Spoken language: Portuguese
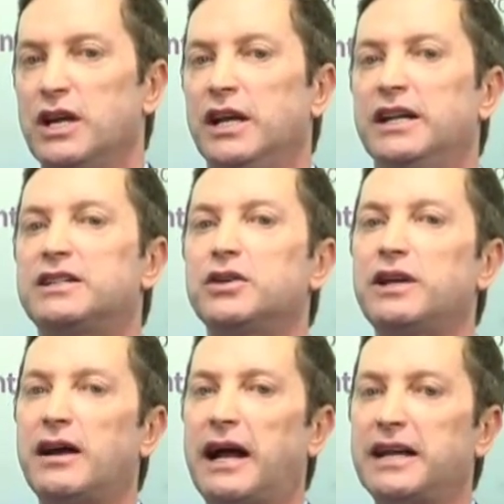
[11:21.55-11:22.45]
Então,
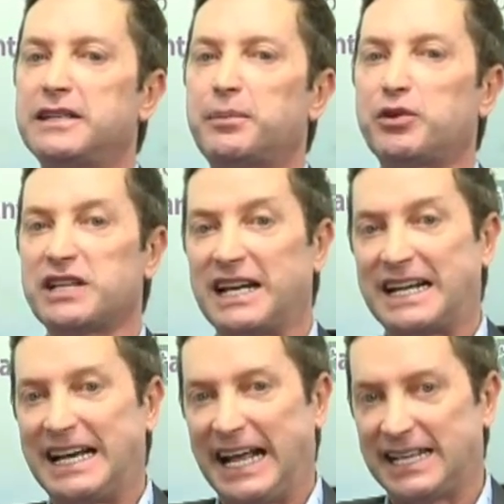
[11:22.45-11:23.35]
na, aí depois ela
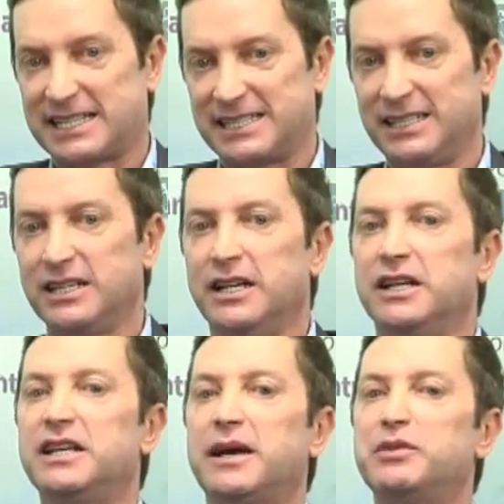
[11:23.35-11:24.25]
cresce
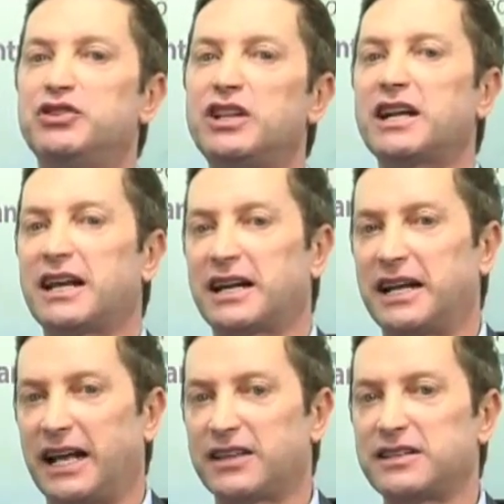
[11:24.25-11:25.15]
e à medida que ela
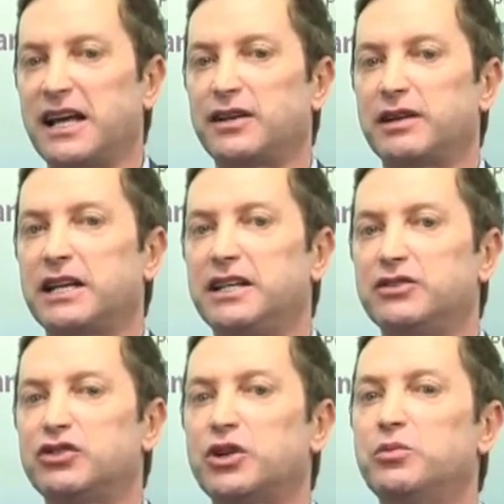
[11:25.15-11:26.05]
cresce, ela vai criando
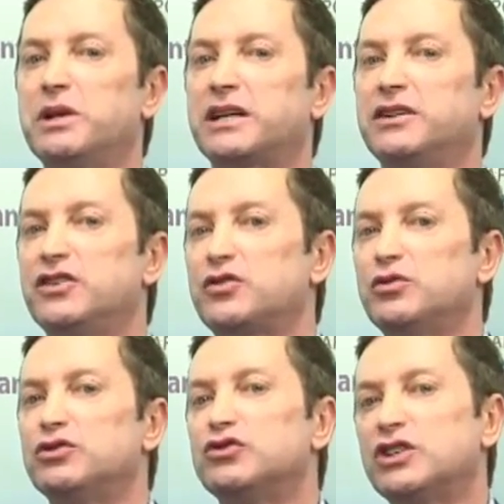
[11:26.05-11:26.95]
então um
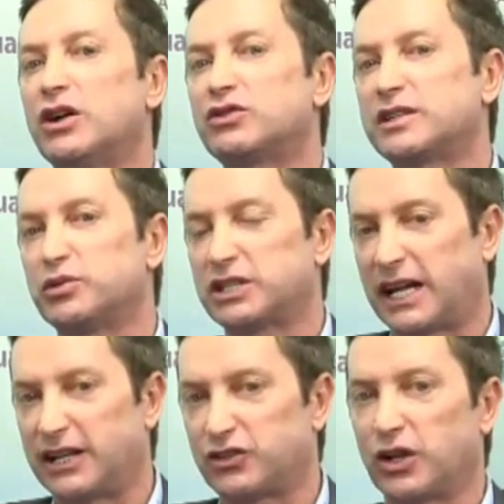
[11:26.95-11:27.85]
mecanismo de
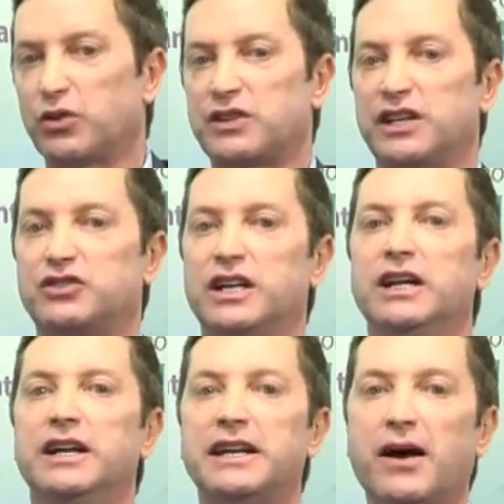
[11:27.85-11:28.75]
autossabotagem. Ou seja,
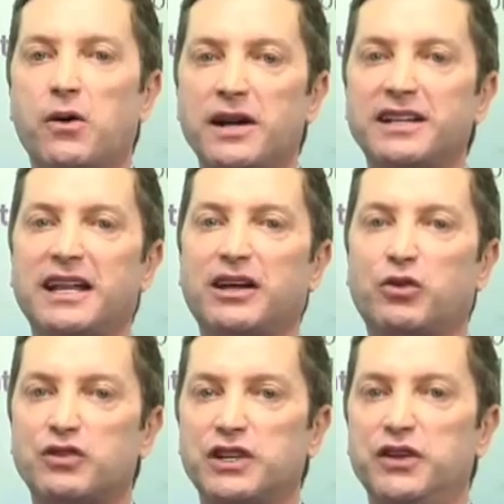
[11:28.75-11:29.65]
na hora dela
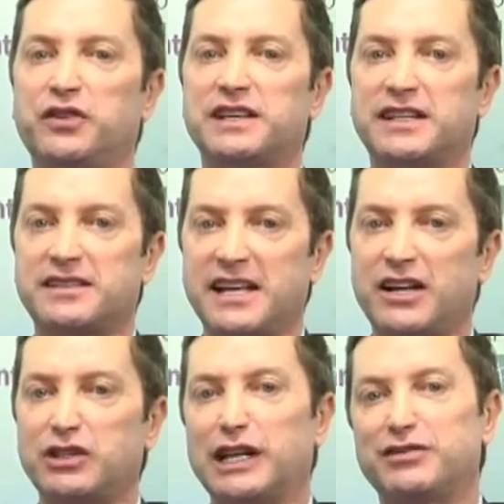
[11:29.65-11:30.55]
conseguir fazer
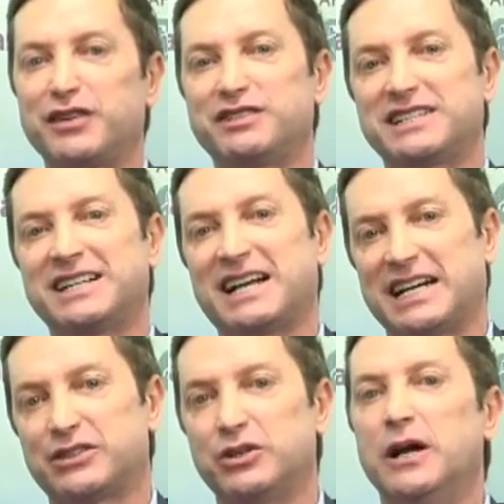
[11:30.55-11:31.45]
certo, ela vai fazer
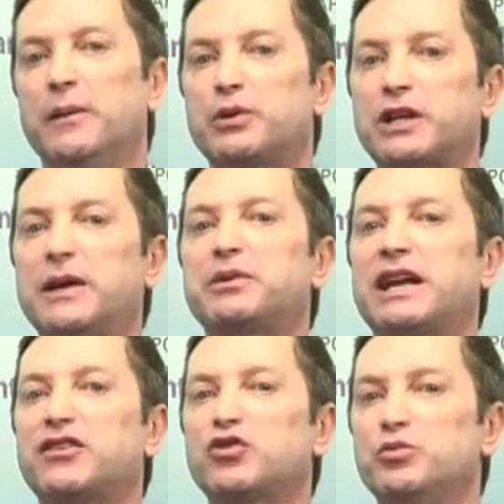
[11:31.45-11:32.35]
errado. Por quê? Porque ela
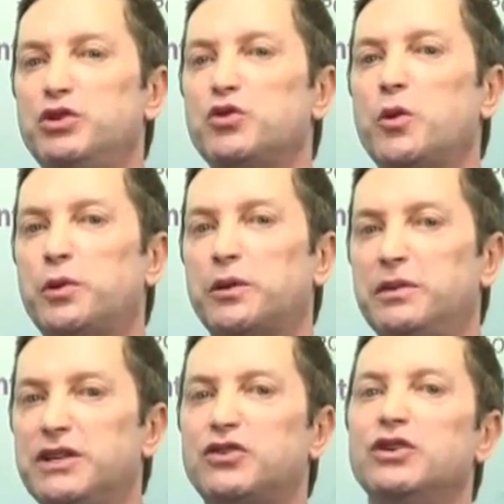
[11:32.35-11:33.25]
assumiu o
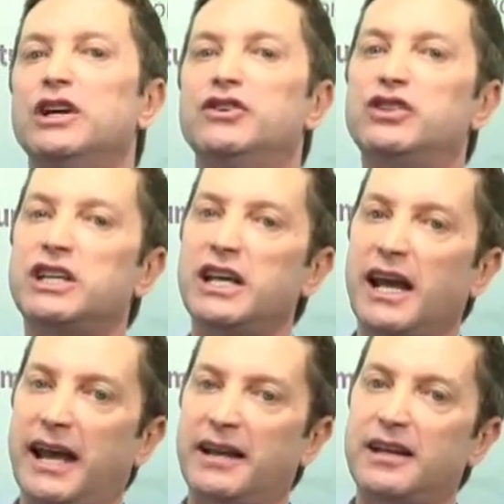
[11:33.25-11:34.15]
compromisso de que
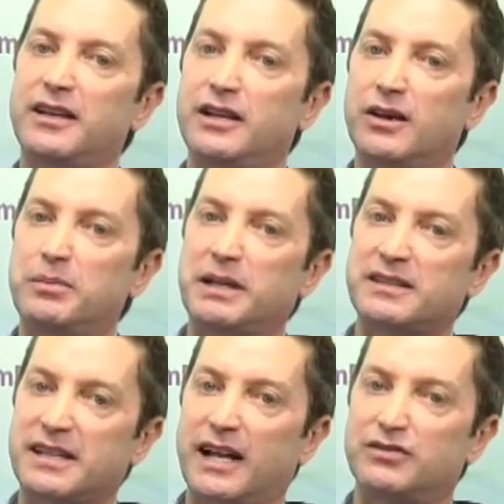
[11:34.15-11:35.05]
ela não
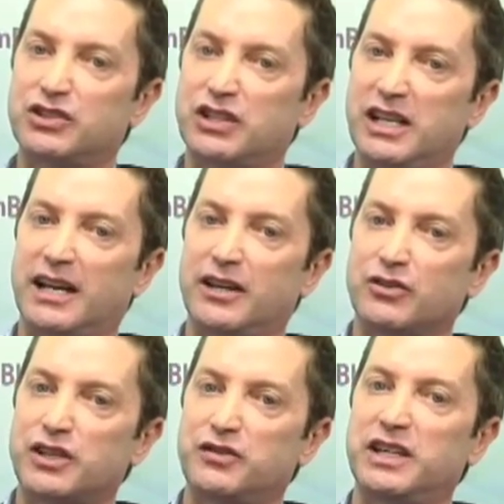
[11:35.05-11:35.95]
prestava, de que ela não
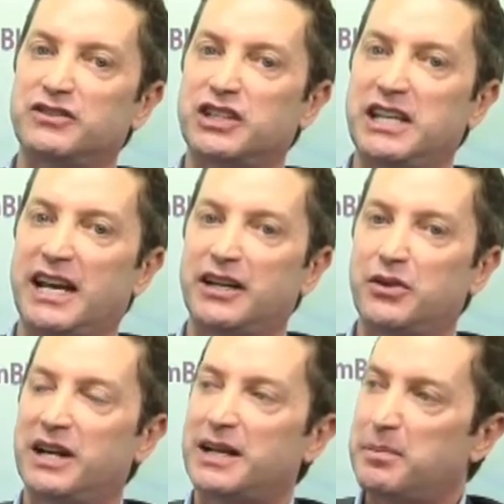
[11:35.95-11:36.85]
servia, de que ela não
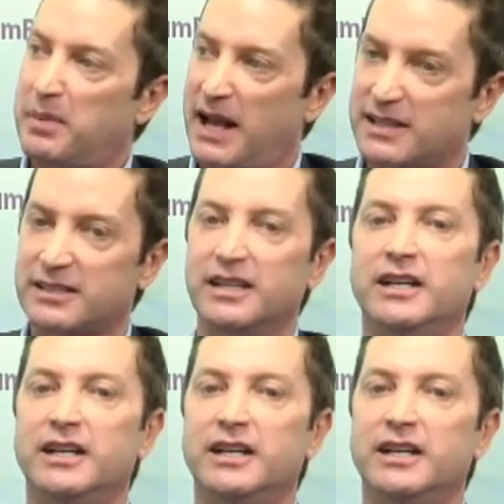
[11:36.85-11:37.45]
era capaz.